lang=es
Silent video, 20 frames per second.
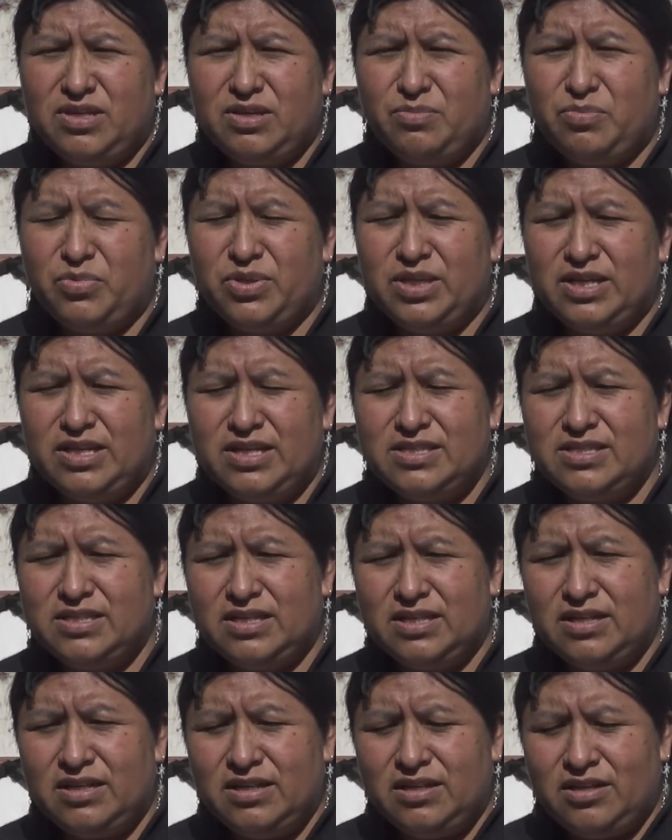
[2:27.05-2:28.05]
Y poder
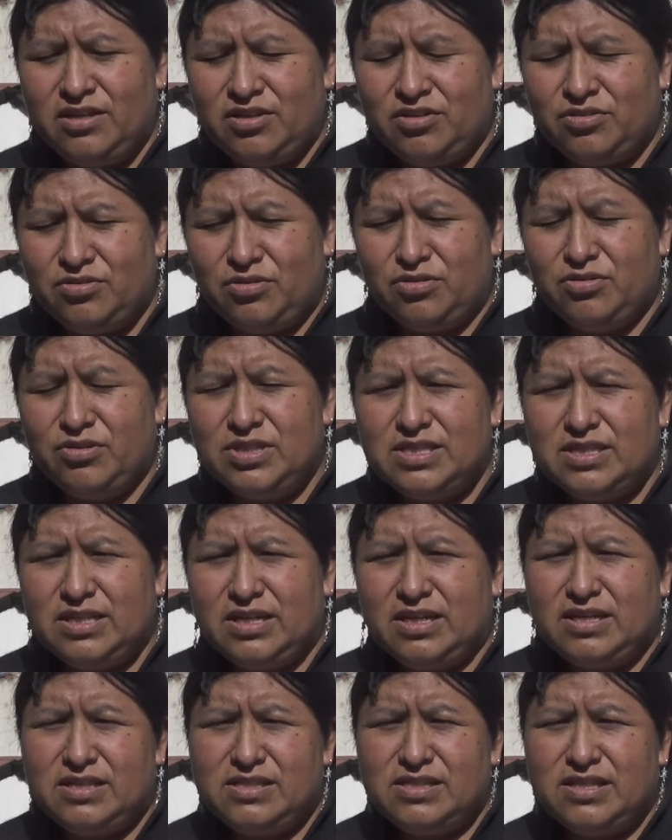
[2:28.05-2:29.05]
hacer toda
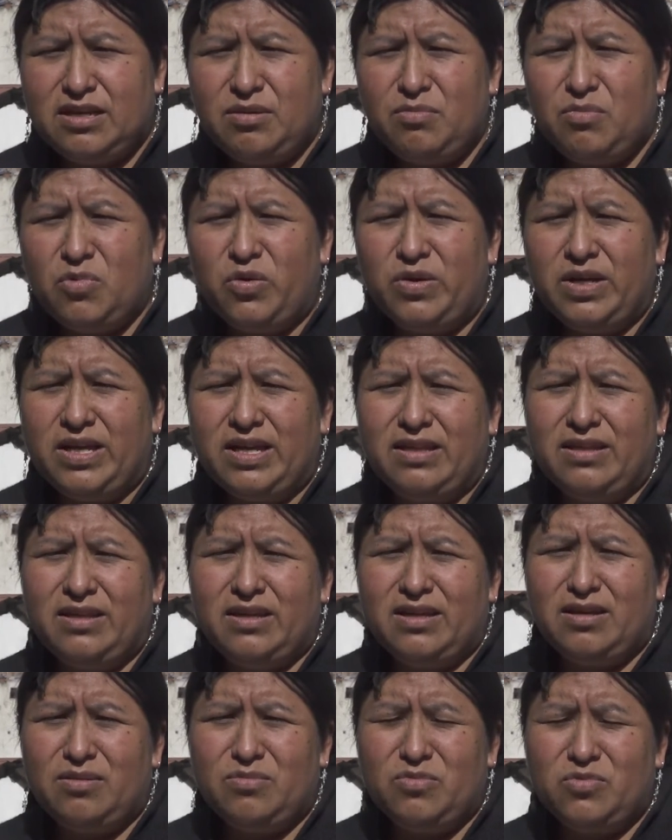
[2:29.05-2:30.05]
esta ceremonia,
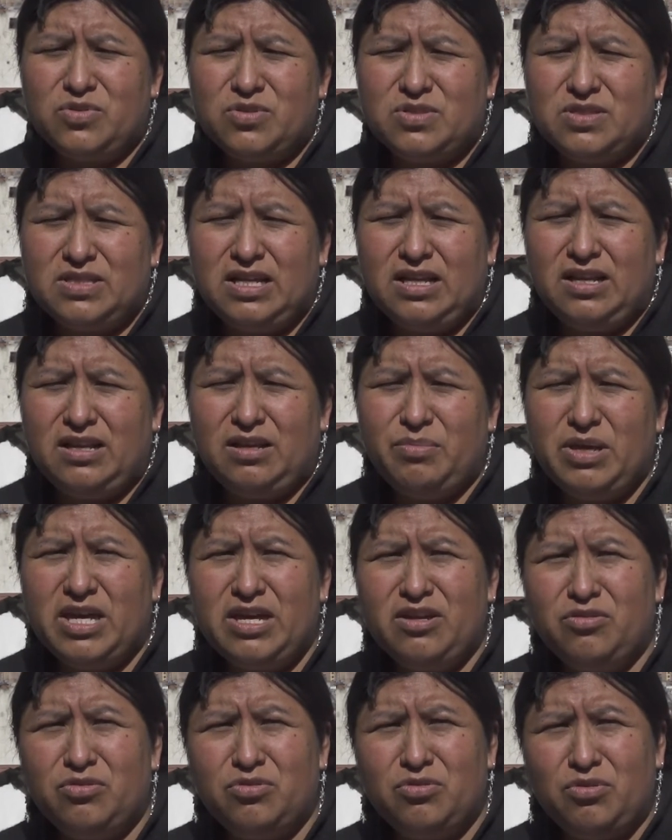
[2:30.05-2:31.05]
digamos, del
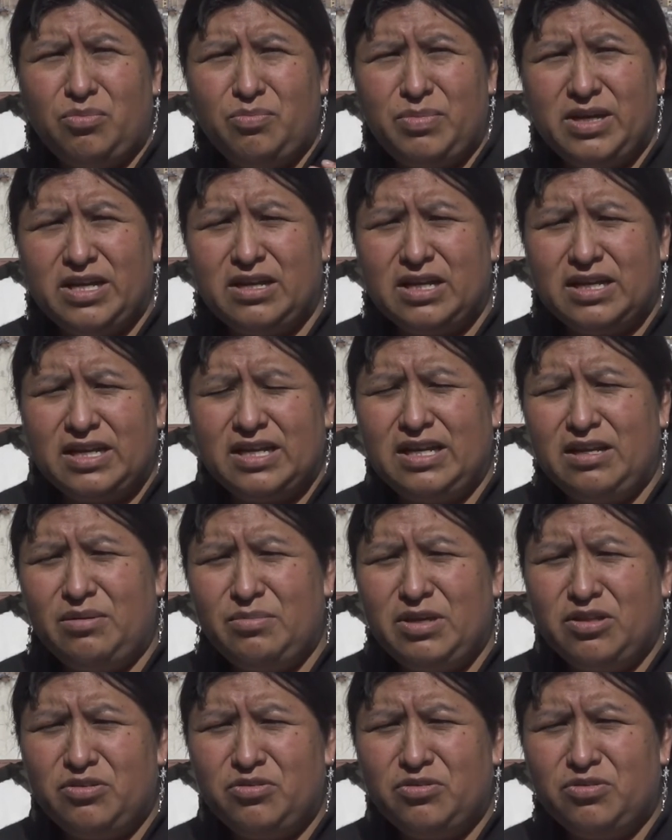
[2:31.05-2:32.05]
viento para que el
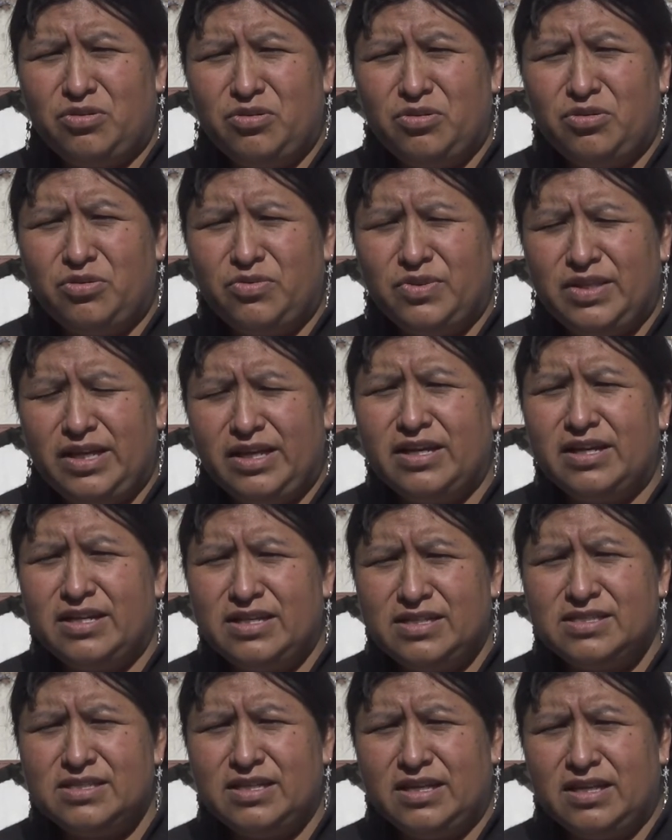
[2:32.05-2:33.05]
viento no tenga
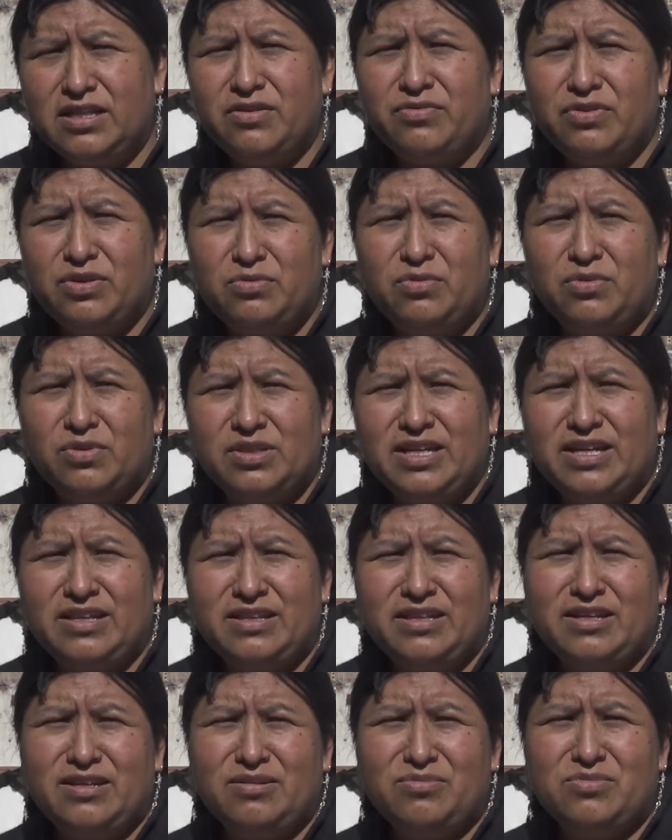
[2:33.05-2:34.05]
esa dificultad,
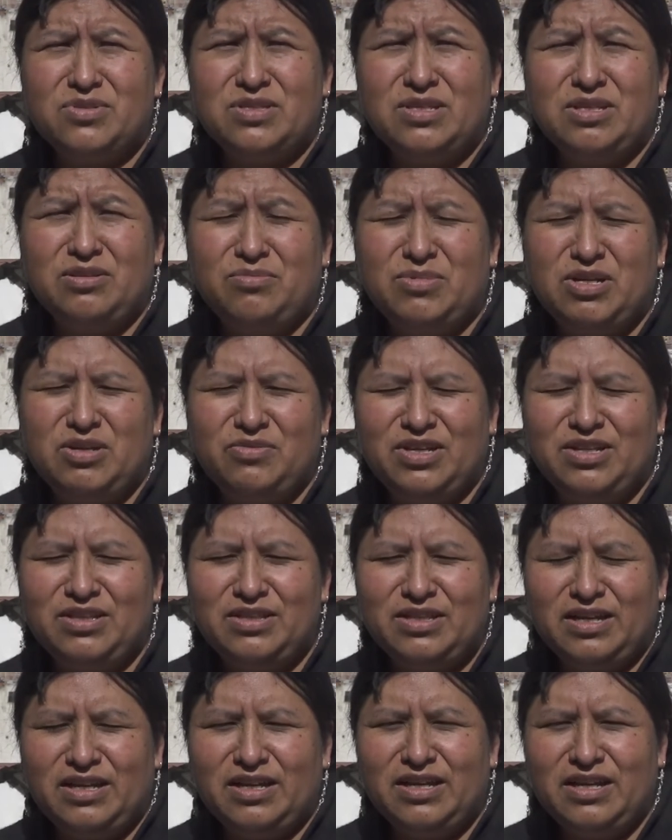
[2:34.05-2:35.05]
digamos, sino más bien
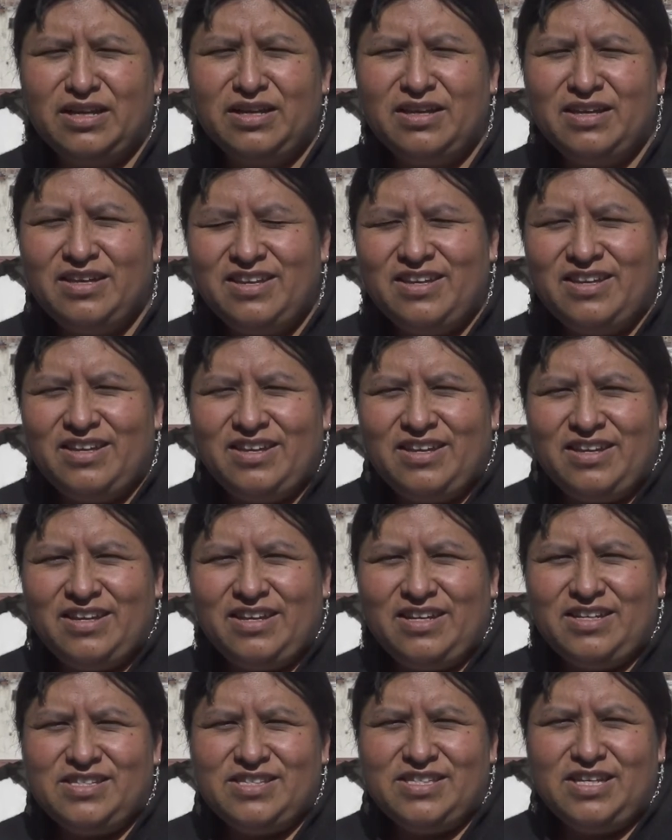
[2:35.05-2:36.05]
tenga
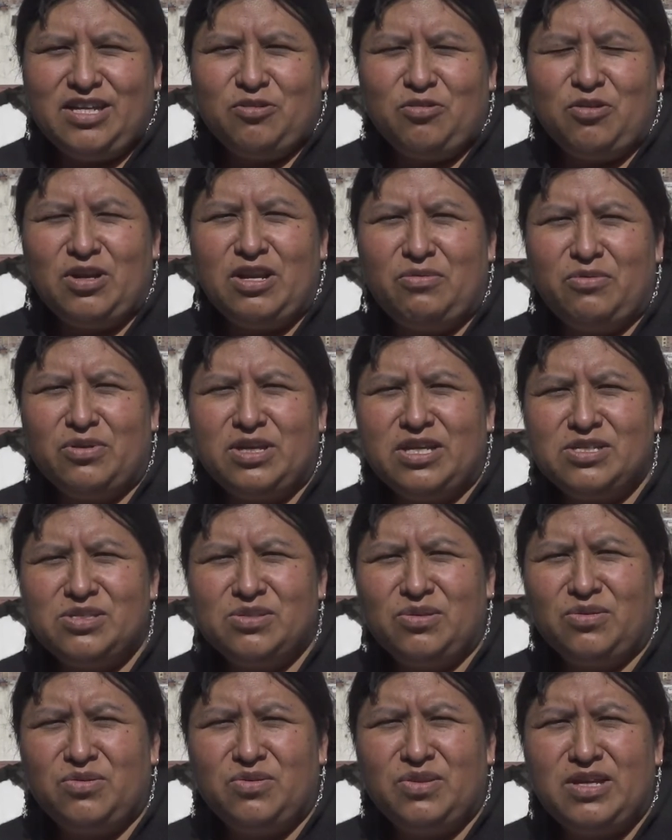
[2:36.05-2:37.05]
esa
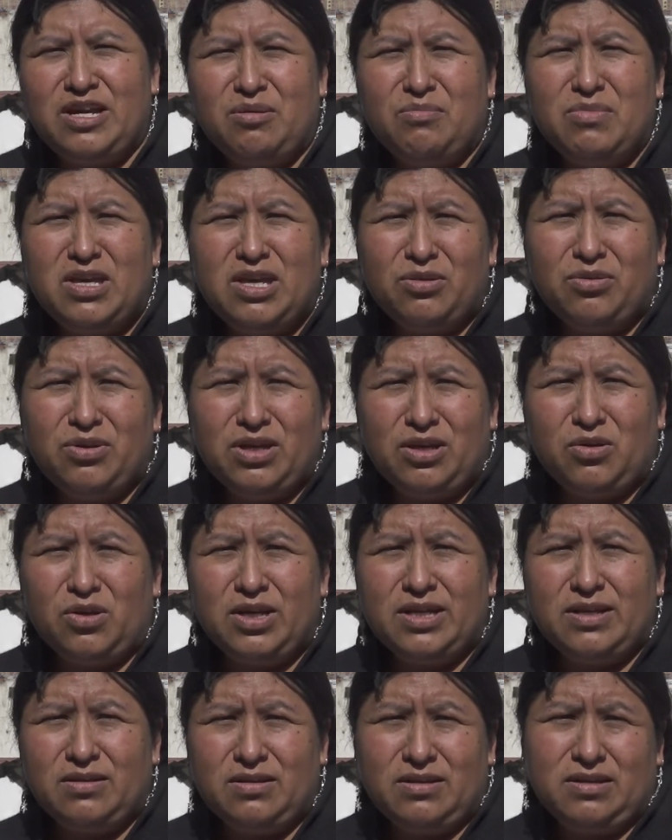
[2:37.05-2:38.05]
colaboración de amigo y
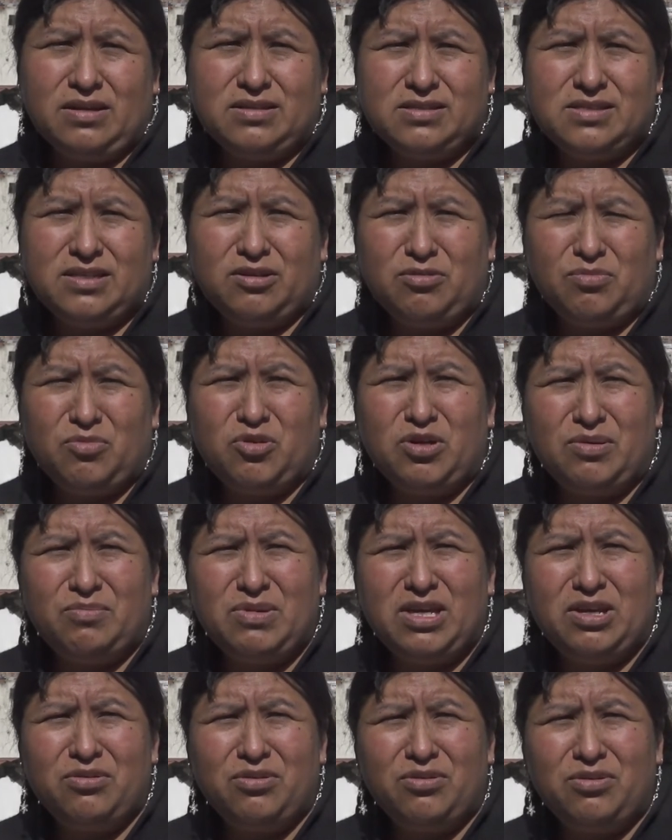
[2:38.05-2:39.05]
así como
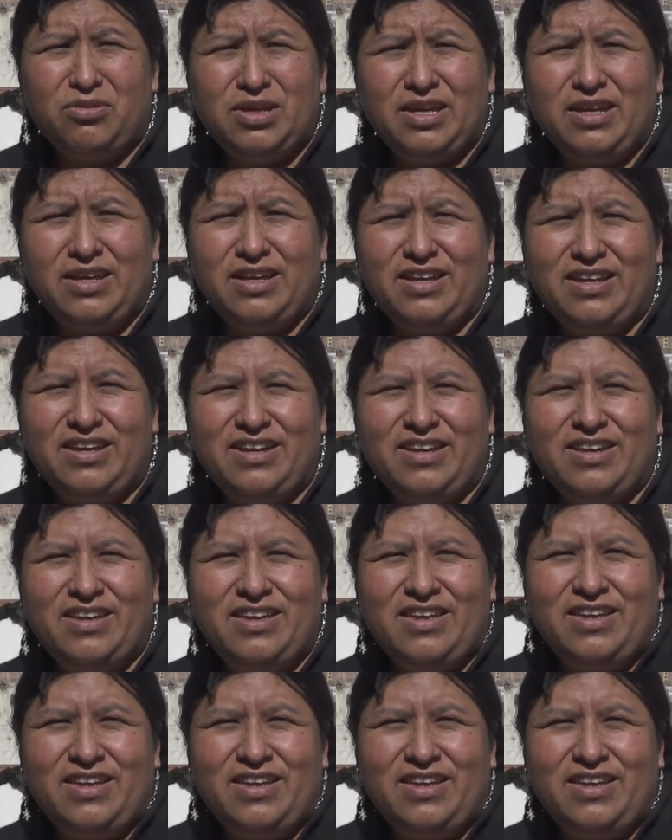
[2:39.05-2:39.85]
amigo y,